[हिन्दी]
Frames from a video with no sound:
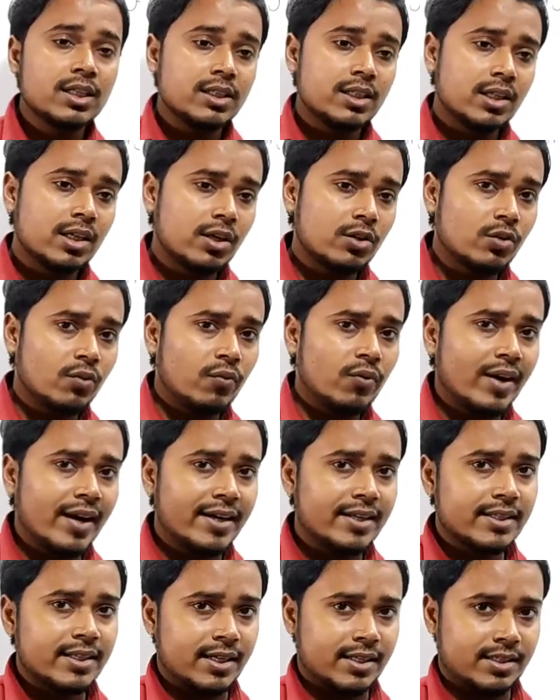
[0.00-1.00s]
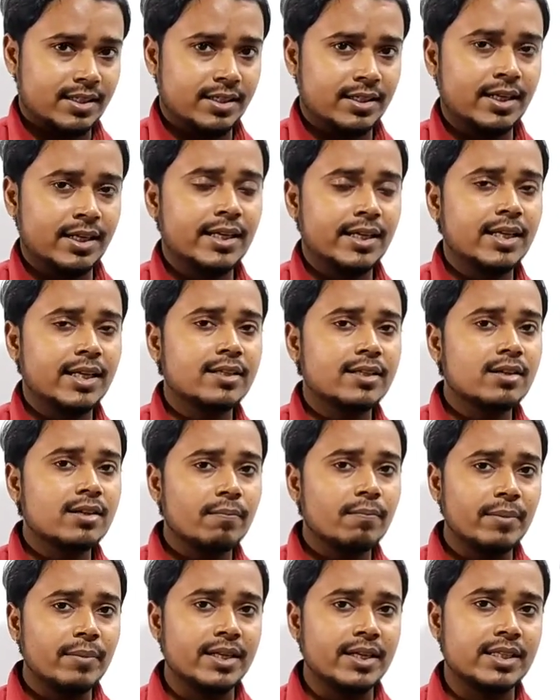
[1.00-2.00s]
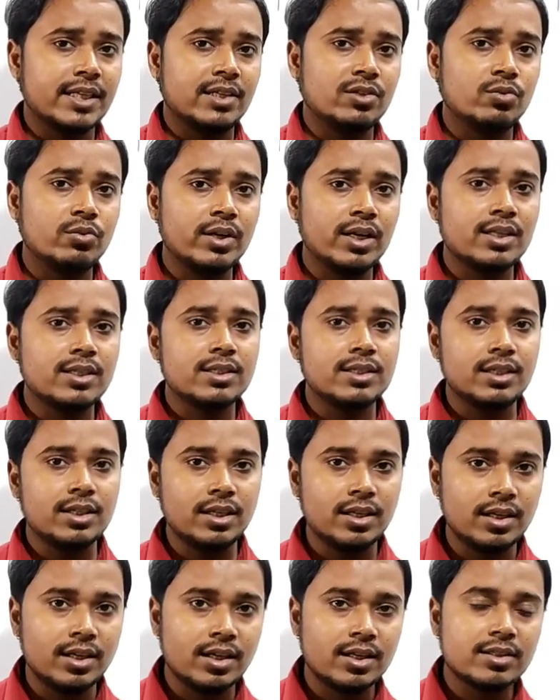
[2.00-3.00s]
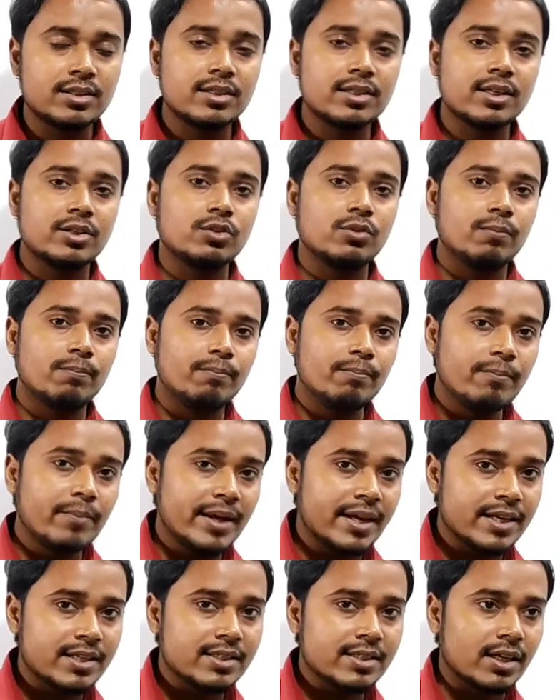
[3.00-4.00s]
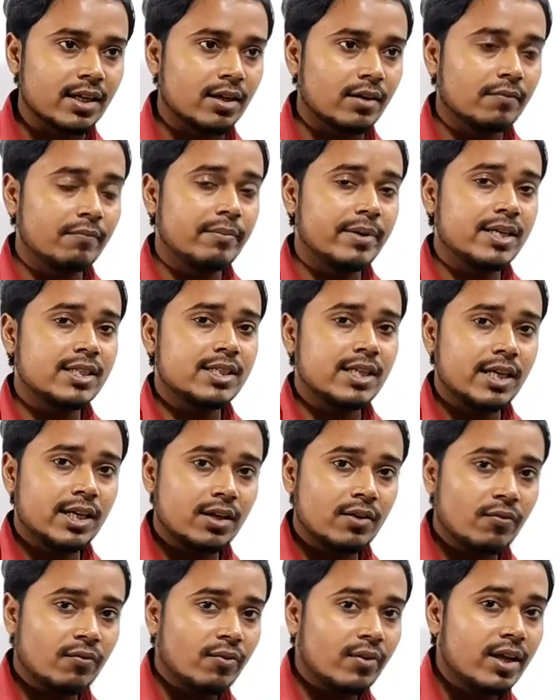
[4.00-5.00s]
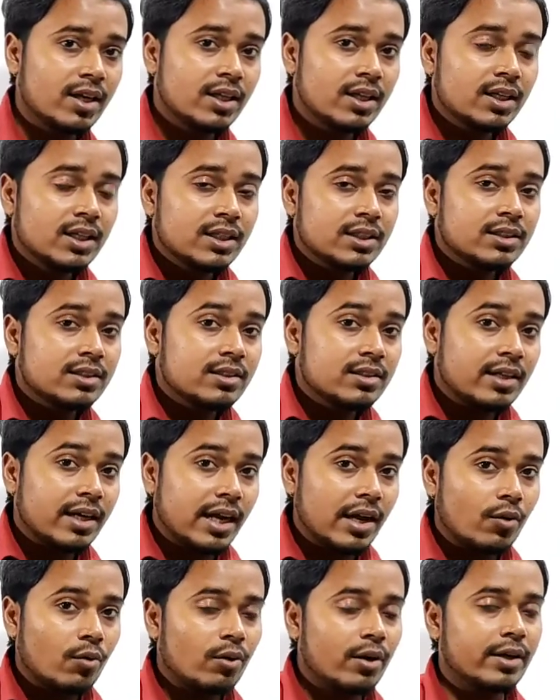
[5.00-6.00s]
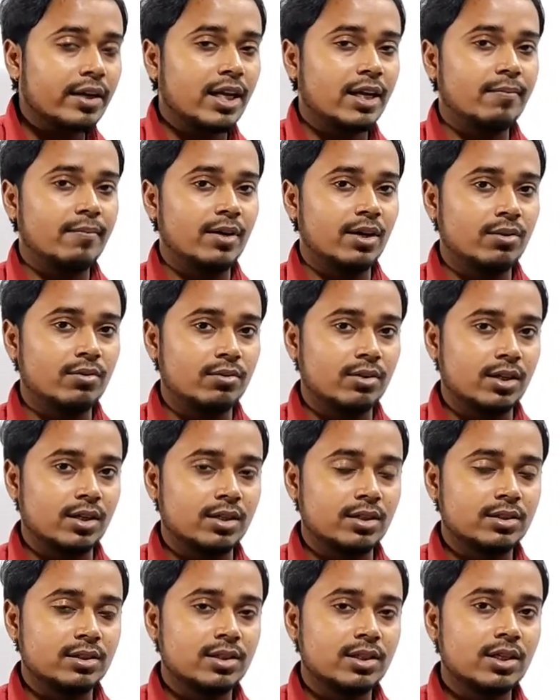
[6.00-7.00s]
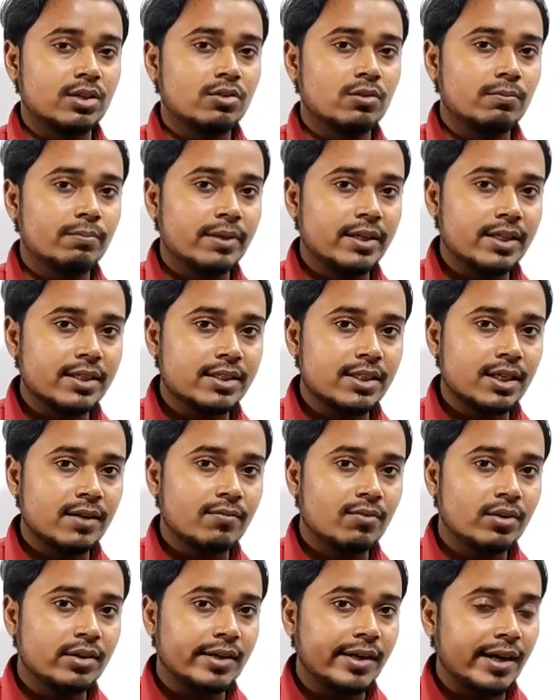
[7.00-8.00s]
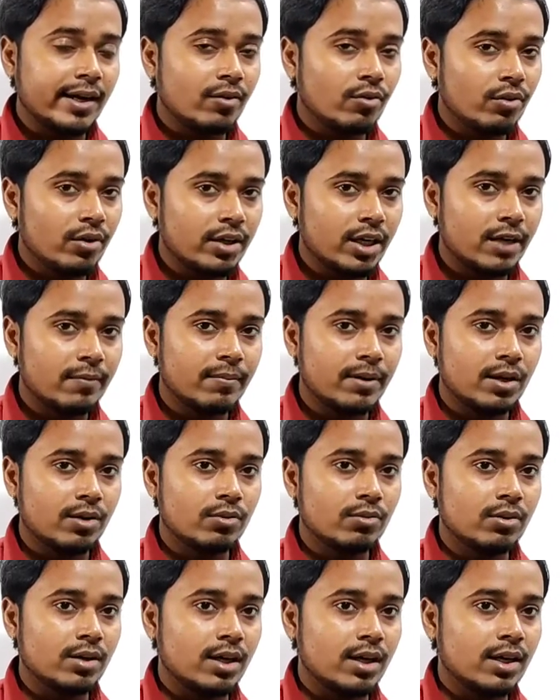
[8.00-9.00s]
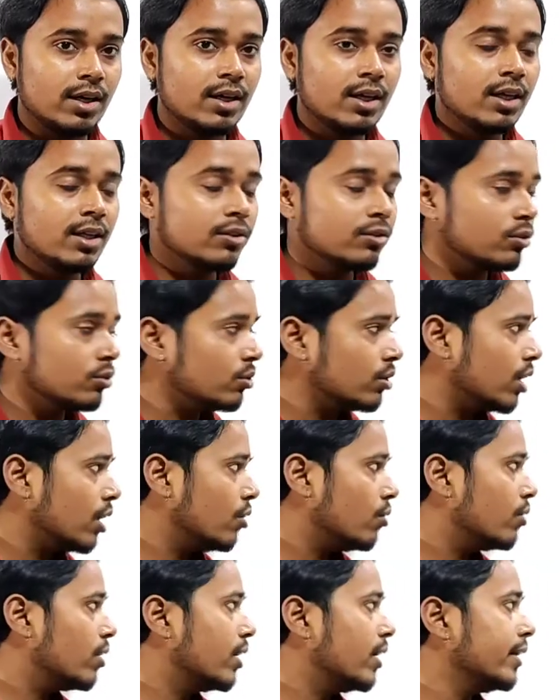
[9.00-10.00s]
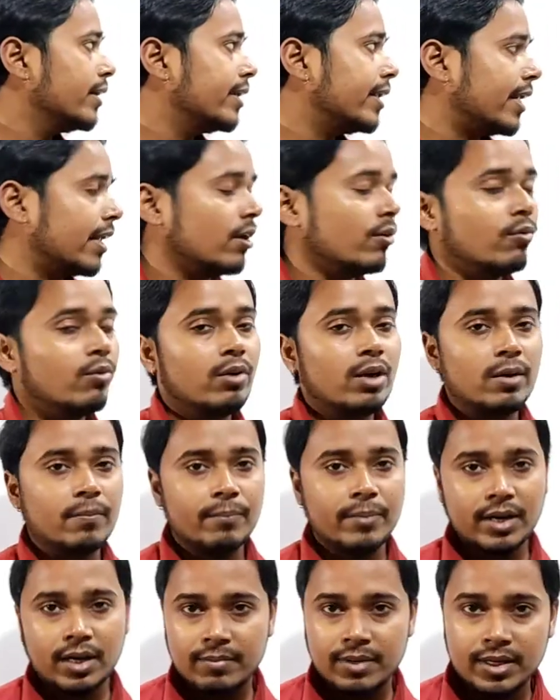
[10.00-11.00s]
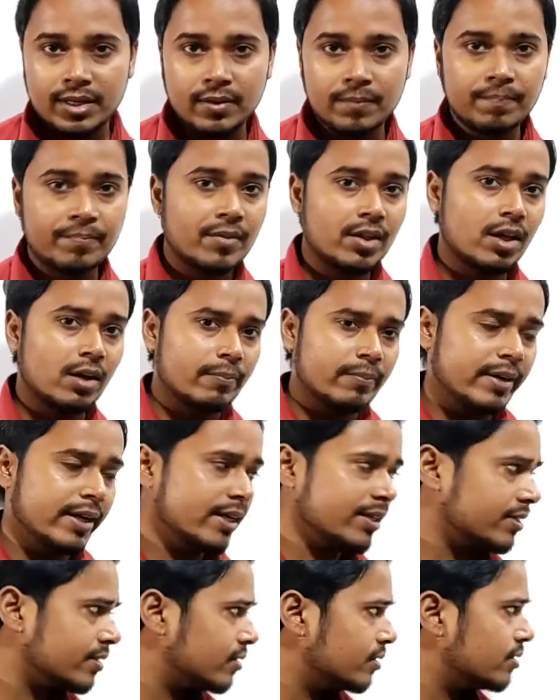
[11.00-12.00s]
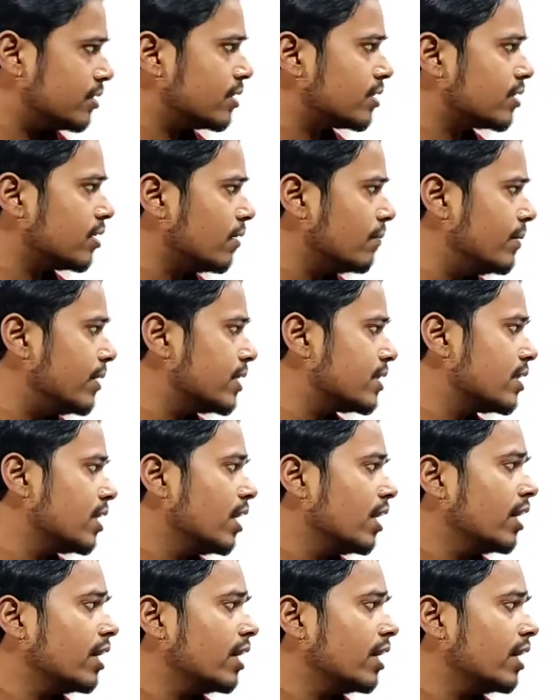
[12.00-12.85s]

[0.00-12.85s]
जिसका जो फ्लैट सेक्शन यानी कि जिसका बेस है यू कैन सी हीयर जिसका जो बेस है बेस यानी कि ट्रैंगुलर टाइप का होगा इसका जो बेस है वो ट्रैंगुलर टाइप का होगा तो क्या होगा ट्रैंगुलर पिरामिड अब नेक्स्ट जिसका बेस